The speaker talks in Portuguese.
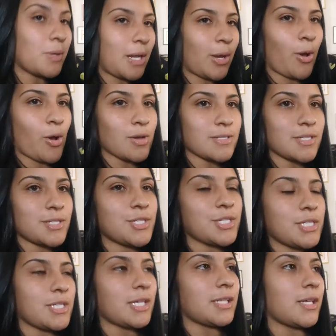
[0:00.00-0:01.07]
Pô, ela gosta de
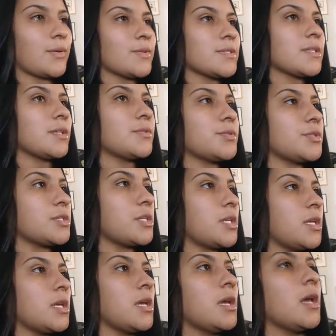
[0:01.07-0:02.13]
ir, ela tá gostando de ir.